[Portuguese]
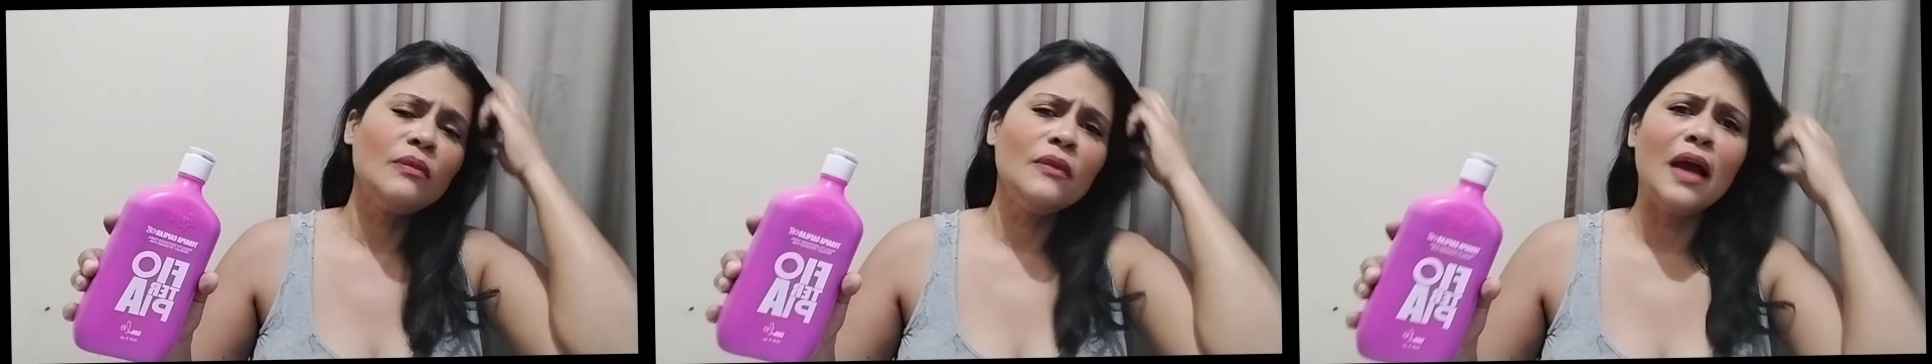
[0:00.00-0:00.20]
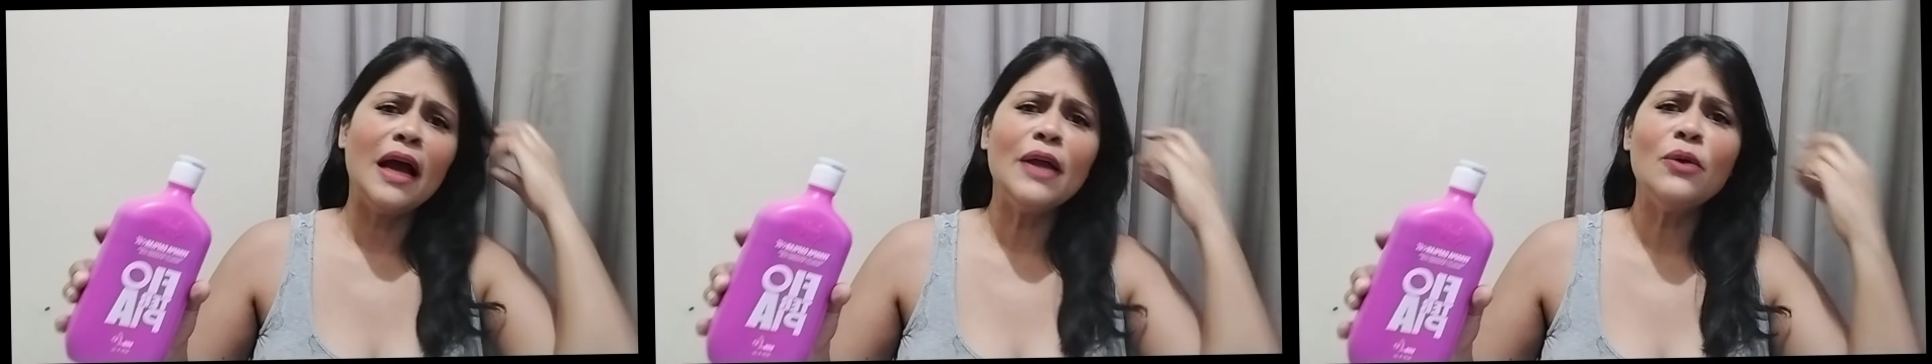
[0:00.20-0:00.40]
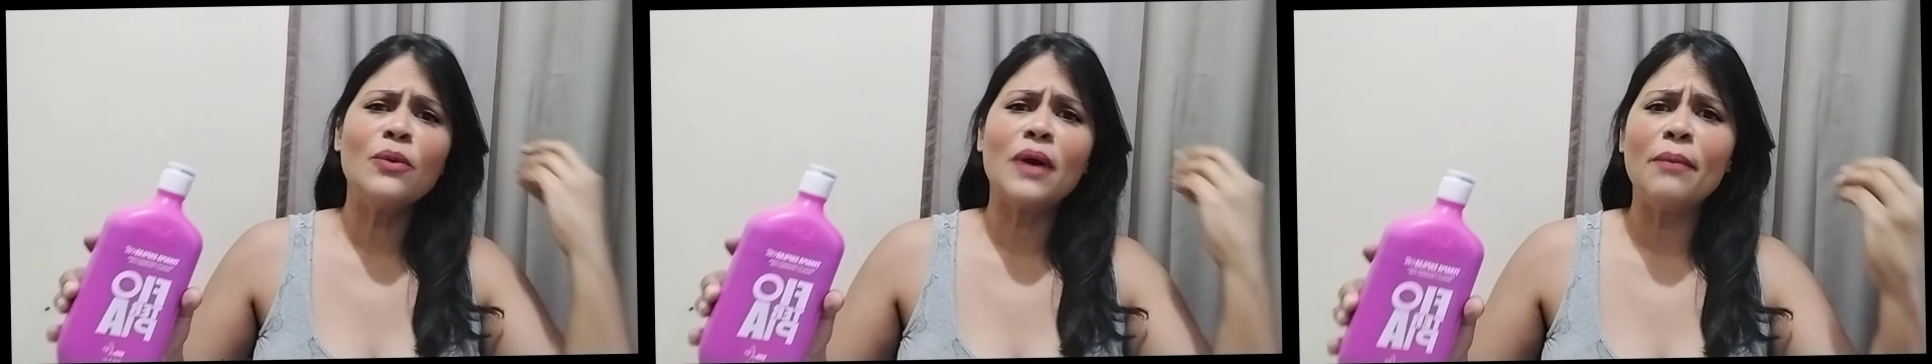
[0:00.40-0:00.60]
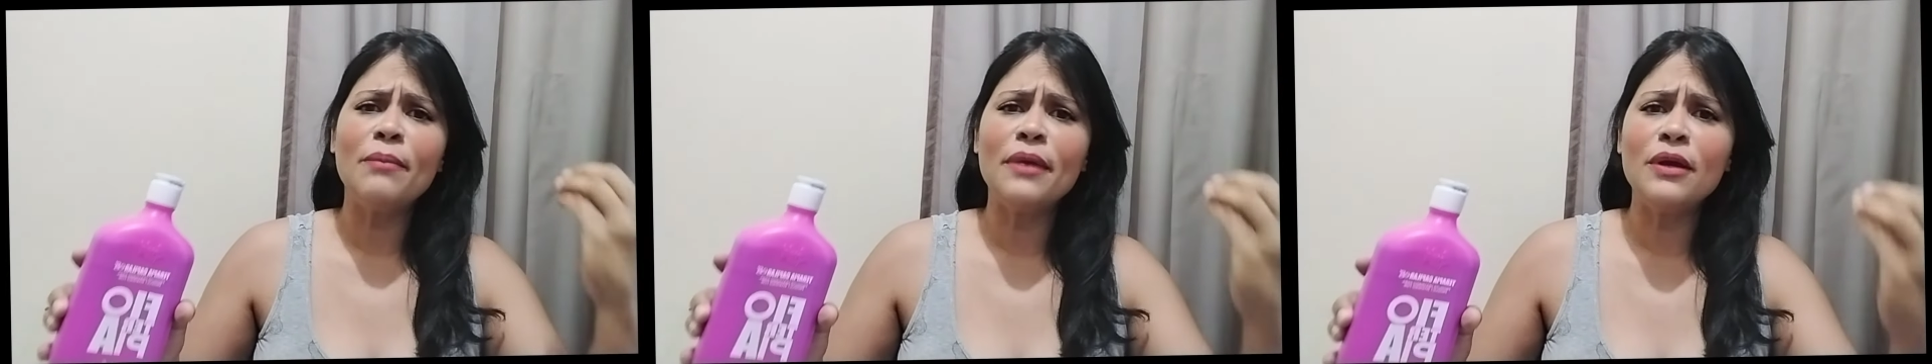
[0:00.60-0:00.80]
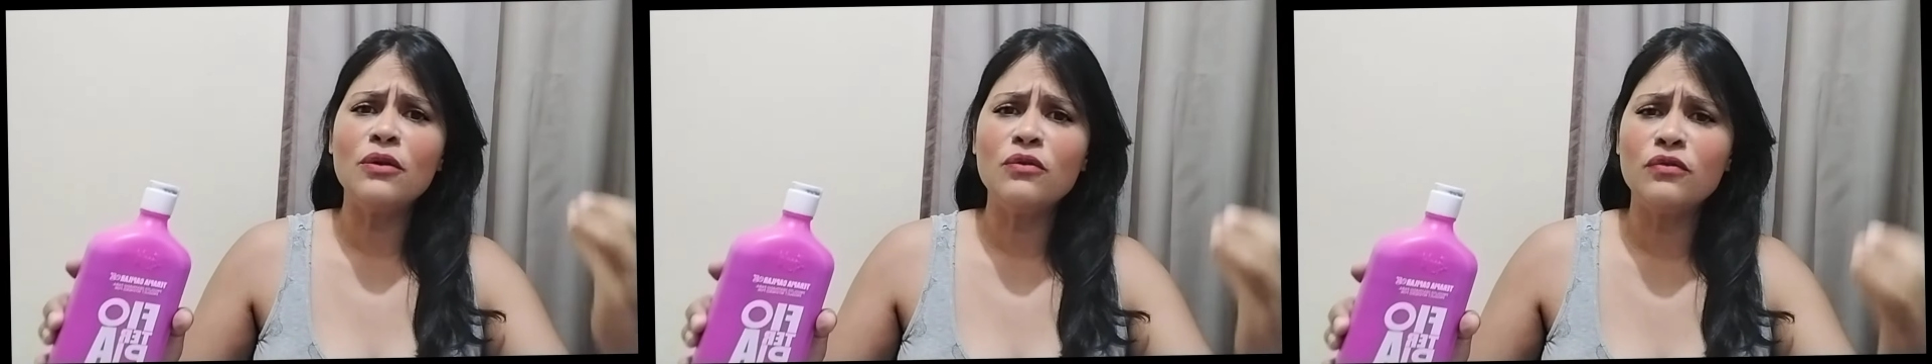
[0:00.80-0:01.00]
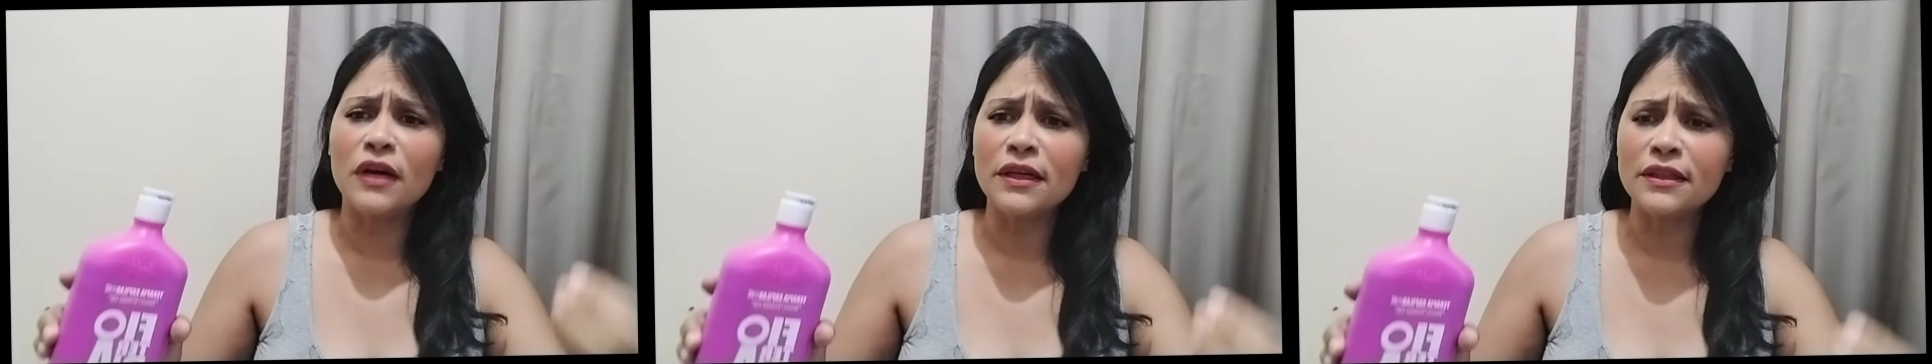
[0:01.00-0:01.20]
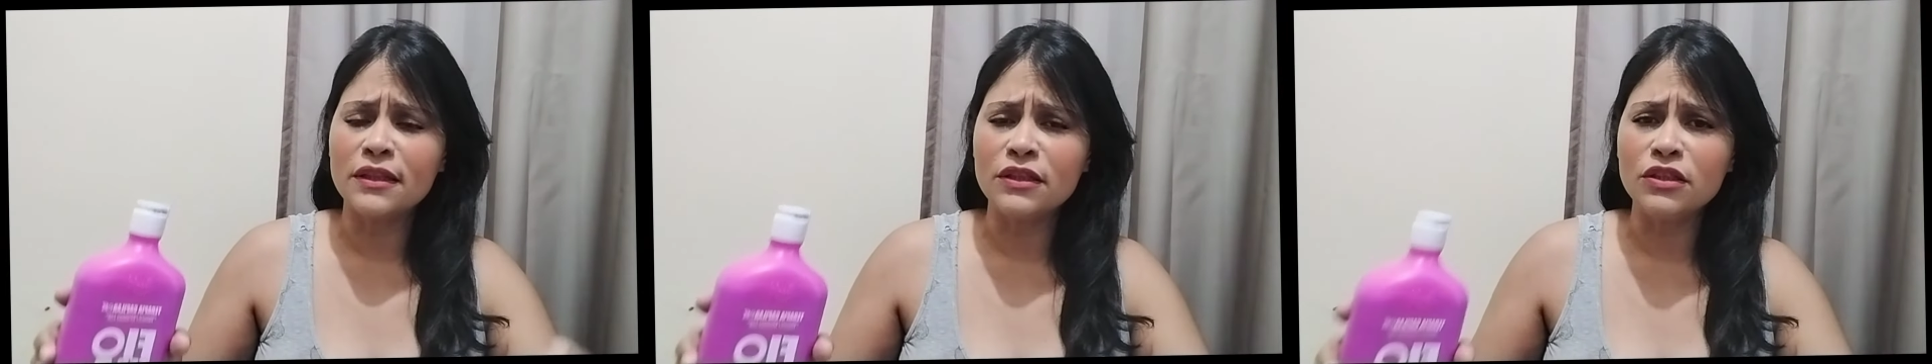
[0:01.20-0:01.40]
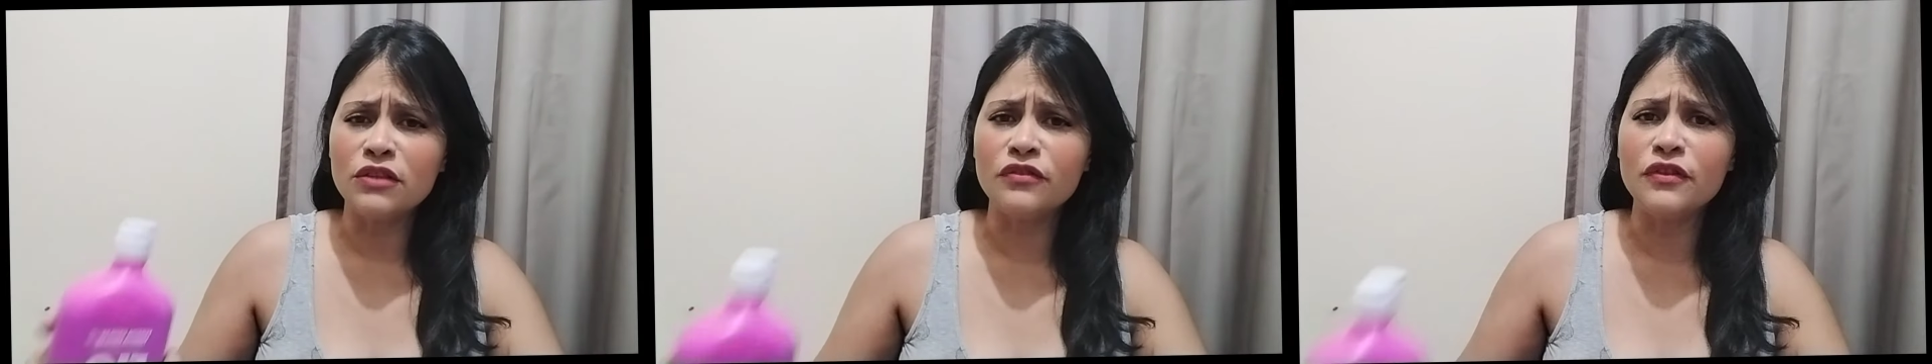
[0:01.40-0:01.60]
Aí o cabelo vai
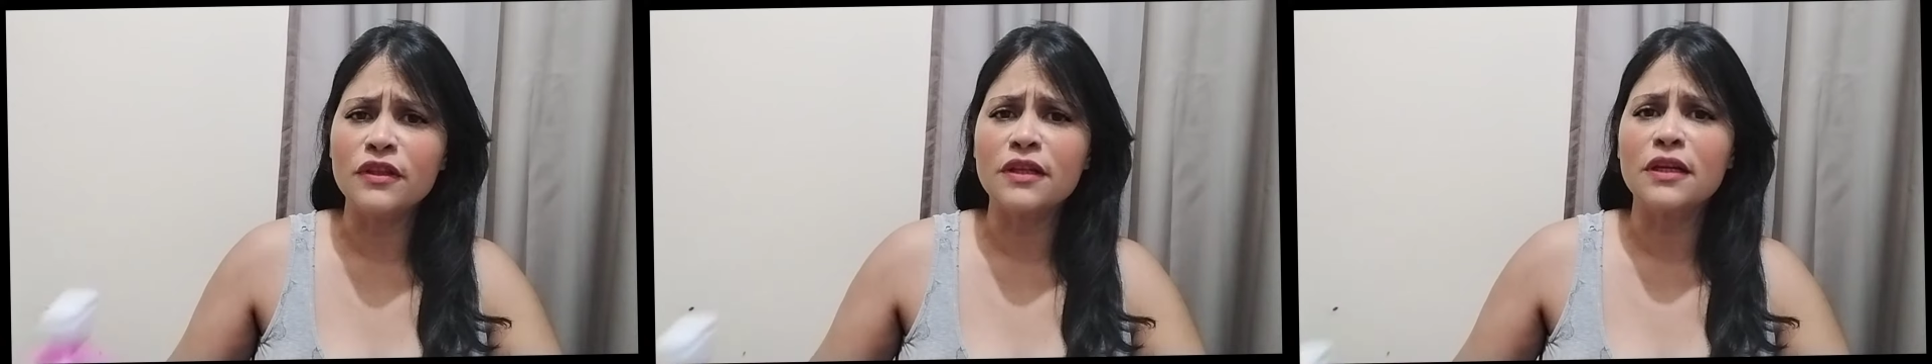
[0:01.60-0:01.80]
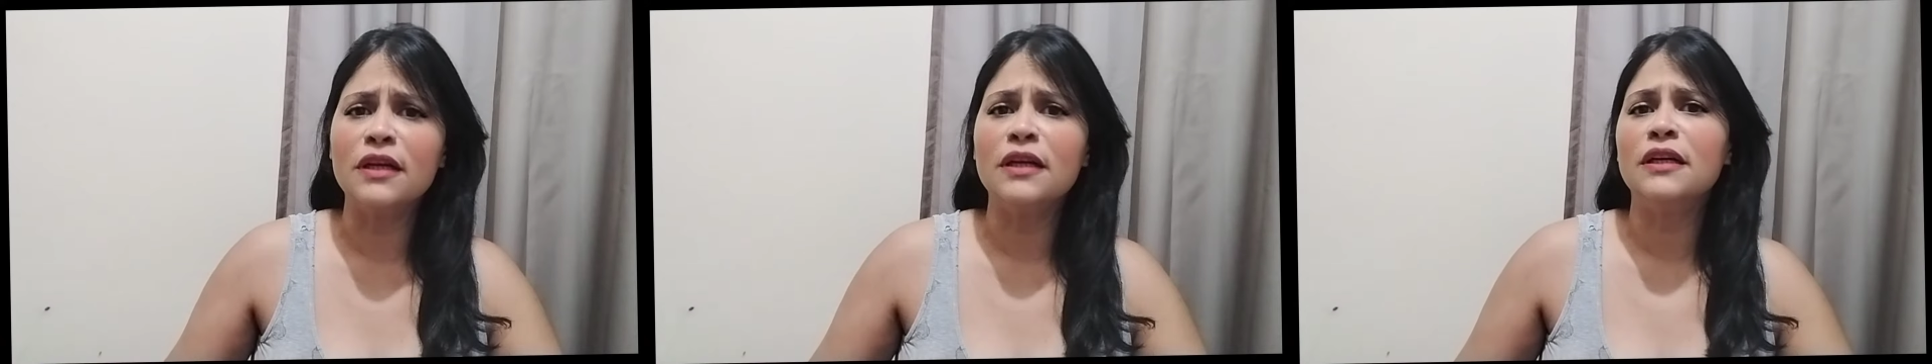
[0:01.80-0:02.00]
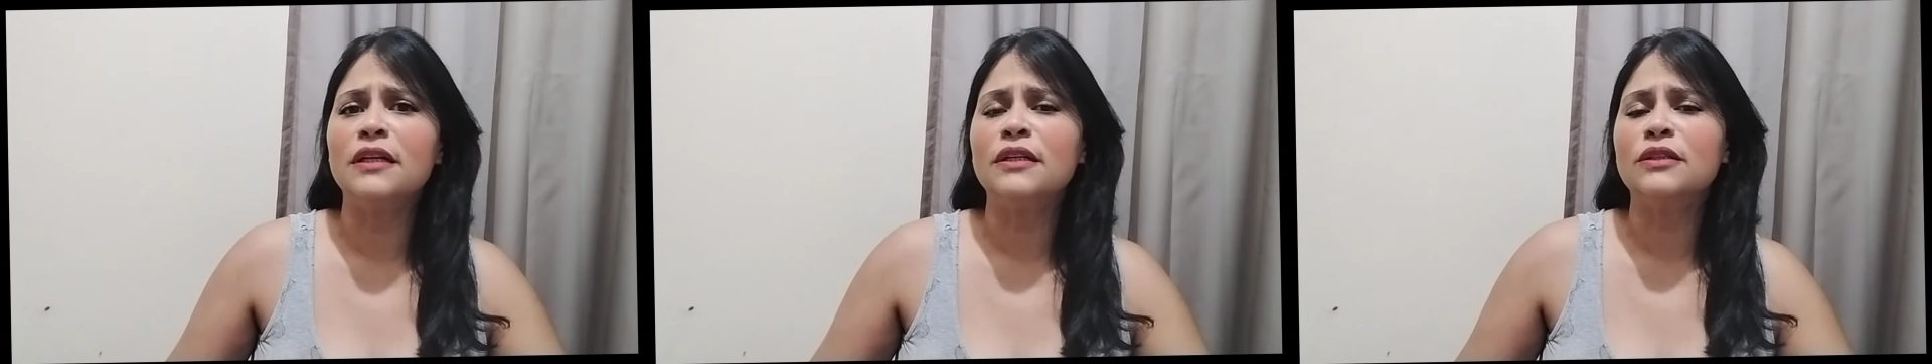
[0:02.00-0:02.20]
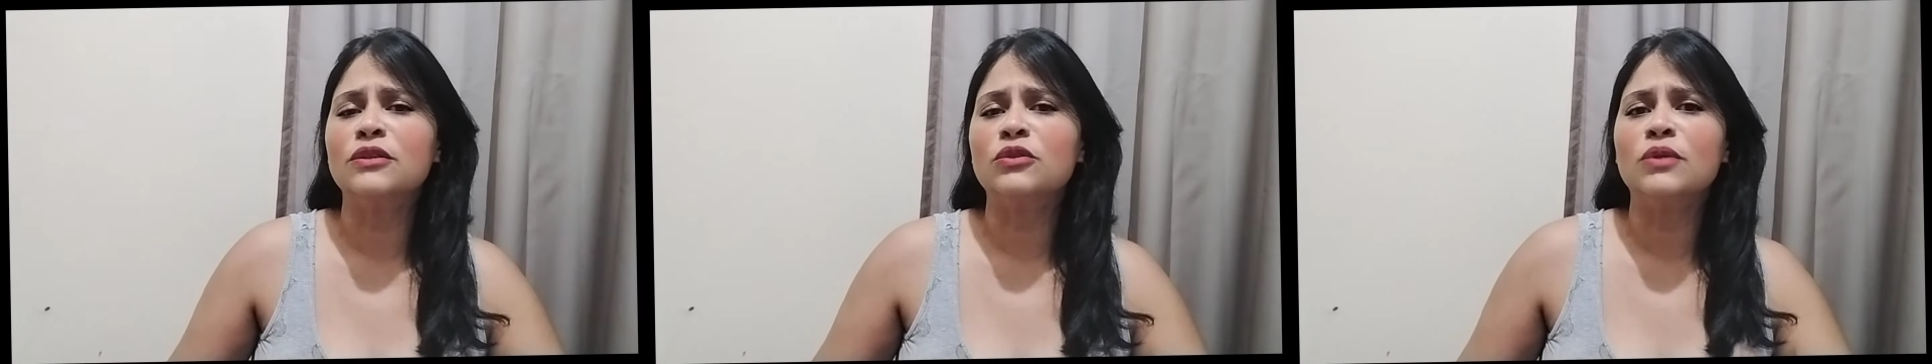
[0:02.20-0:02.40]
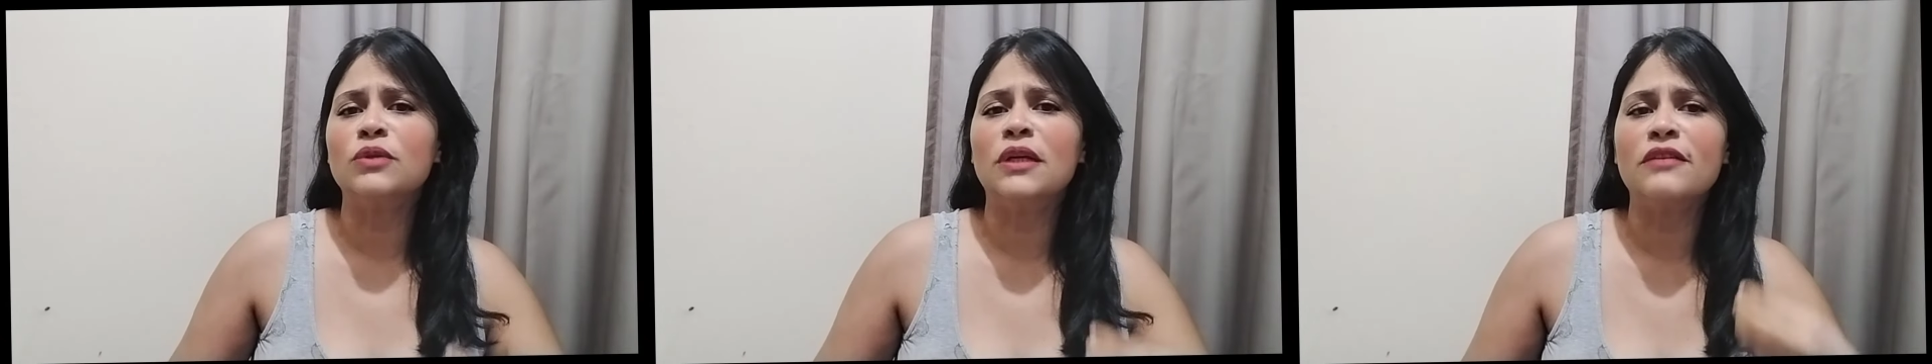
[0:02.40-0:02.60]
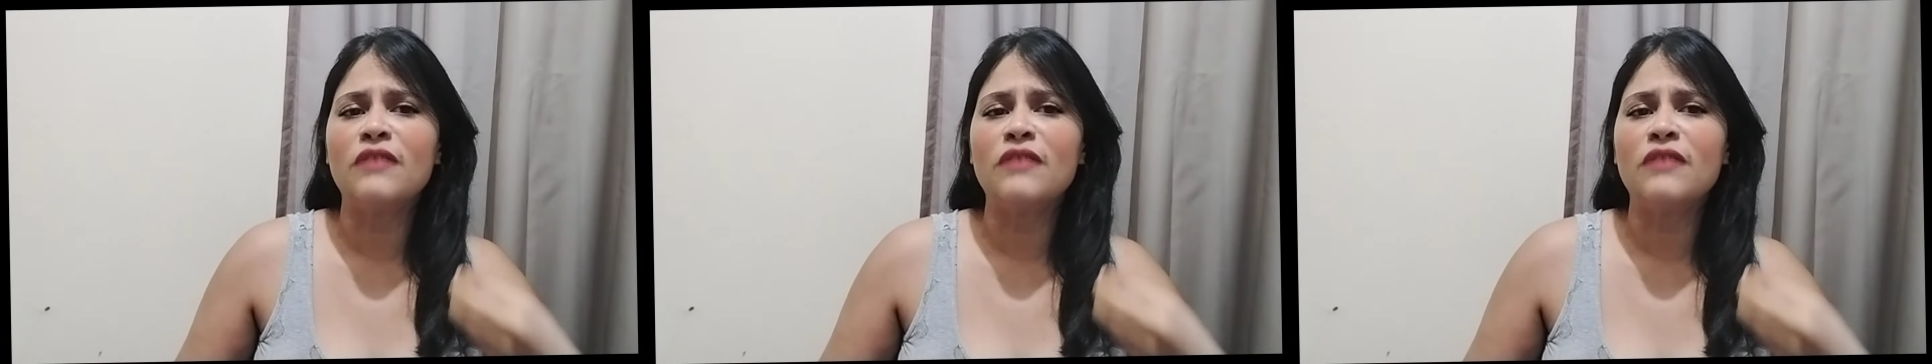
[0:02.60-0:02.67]
danificando, né?